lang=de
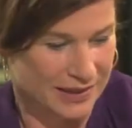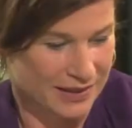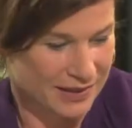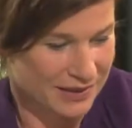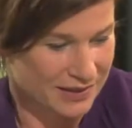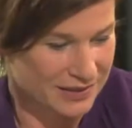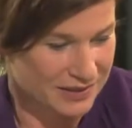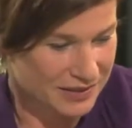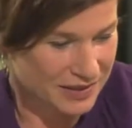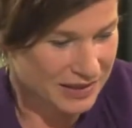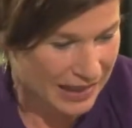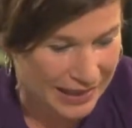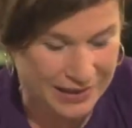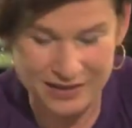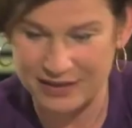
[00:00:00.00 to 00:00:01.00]
äh
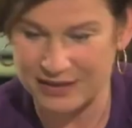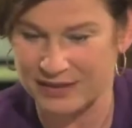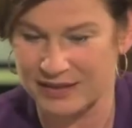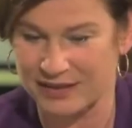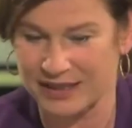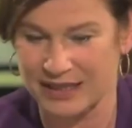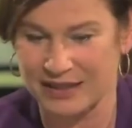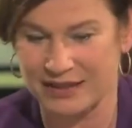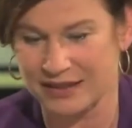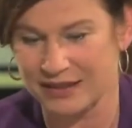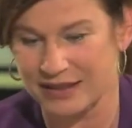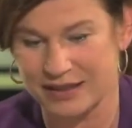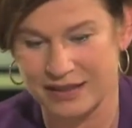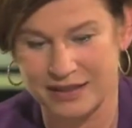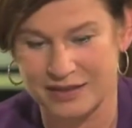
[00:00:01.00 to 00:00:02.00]
keine äh, Kinder
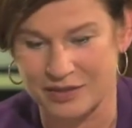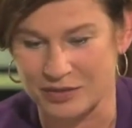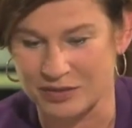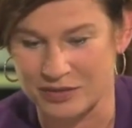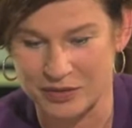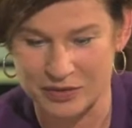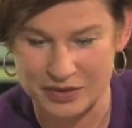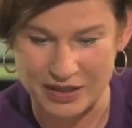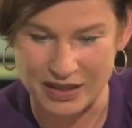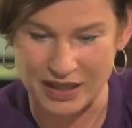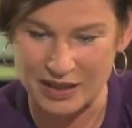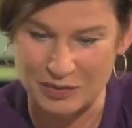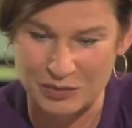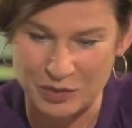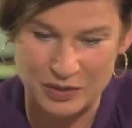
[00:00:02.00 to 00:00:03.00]
kriegt und sozusagen
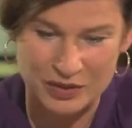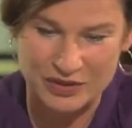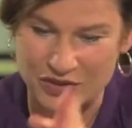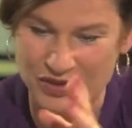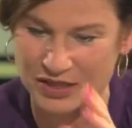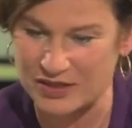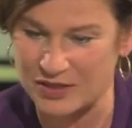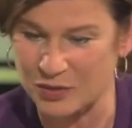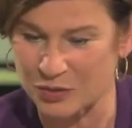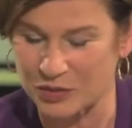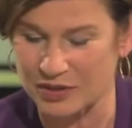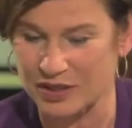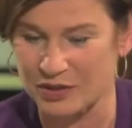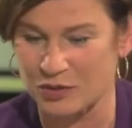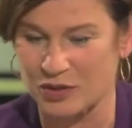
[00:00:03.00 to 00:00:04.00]
alle möglichen Stationen
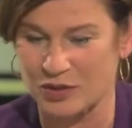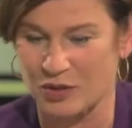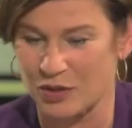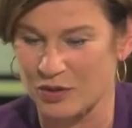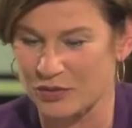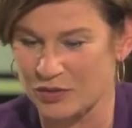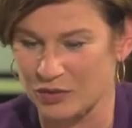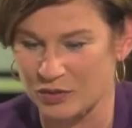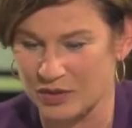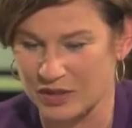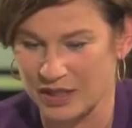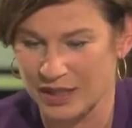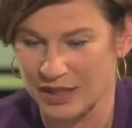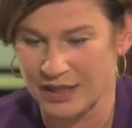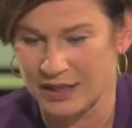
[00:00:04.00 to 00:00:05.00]
dadurch läuft. Mhm. Und
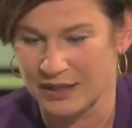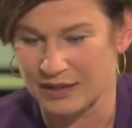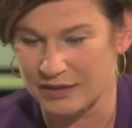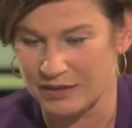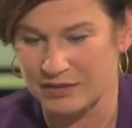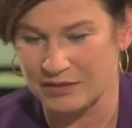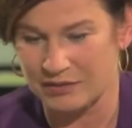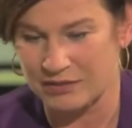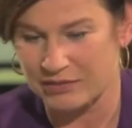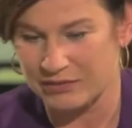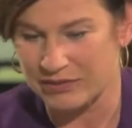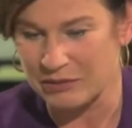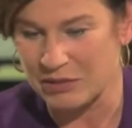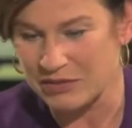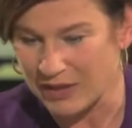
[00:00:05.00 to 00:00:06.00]
äh,
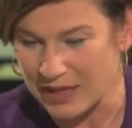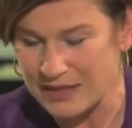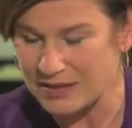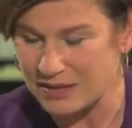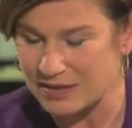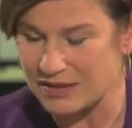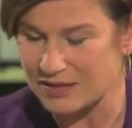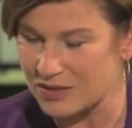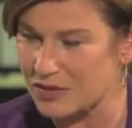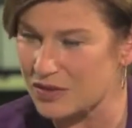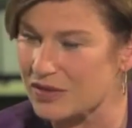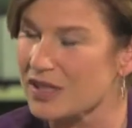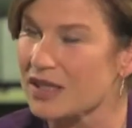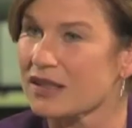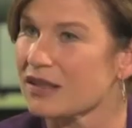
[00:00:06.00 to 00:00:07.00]
wenn man weiß, dass das
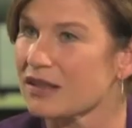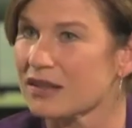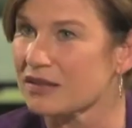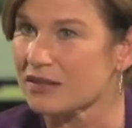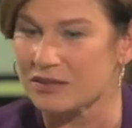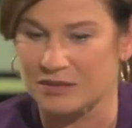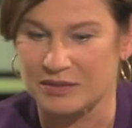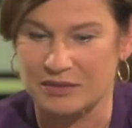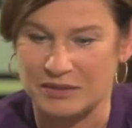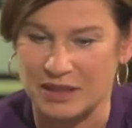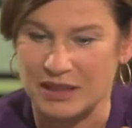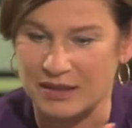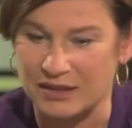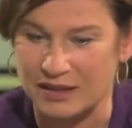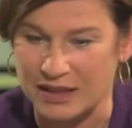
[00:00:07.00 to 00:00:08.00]
sozusagen
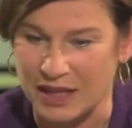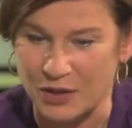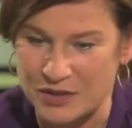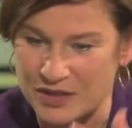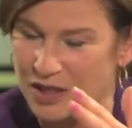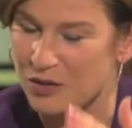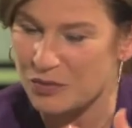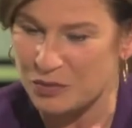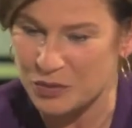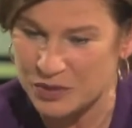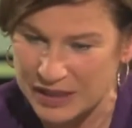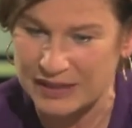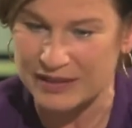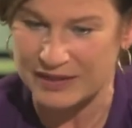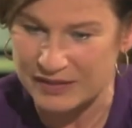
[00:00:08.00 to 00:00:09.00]
ein
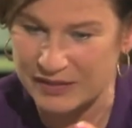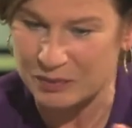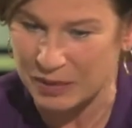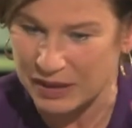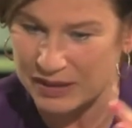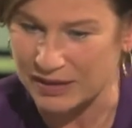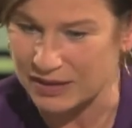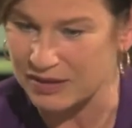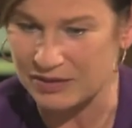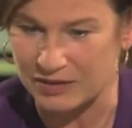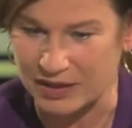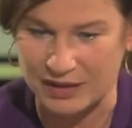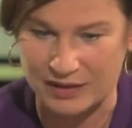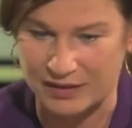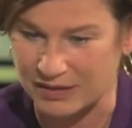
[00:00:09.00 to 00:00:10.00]
Auslaufmodell ist bei ihr,
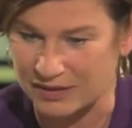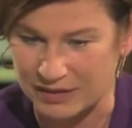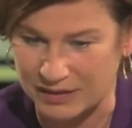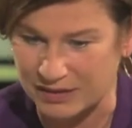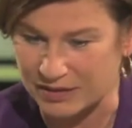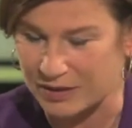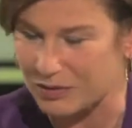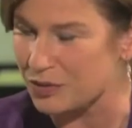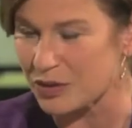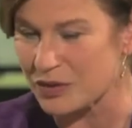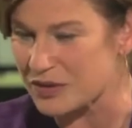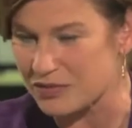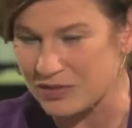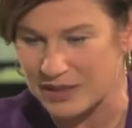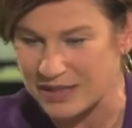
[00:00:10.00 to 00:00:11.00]
weil äh, der Freund
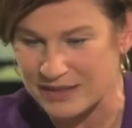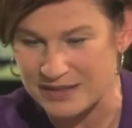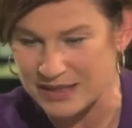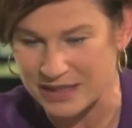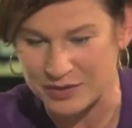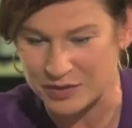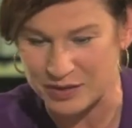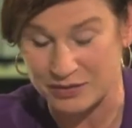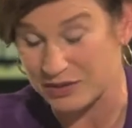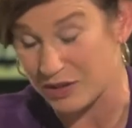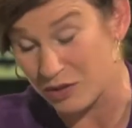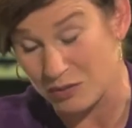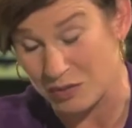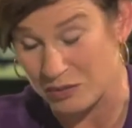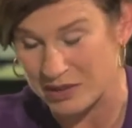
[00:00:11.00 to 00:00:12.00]
sie verlassen hat oder wie
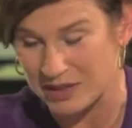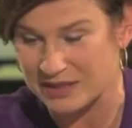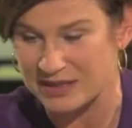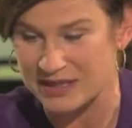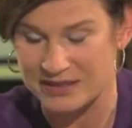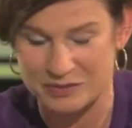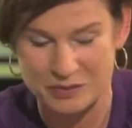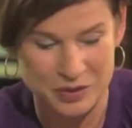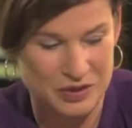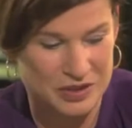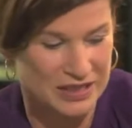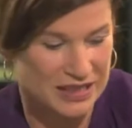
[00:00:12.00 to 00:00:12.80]
auch immer man das lesen möchte,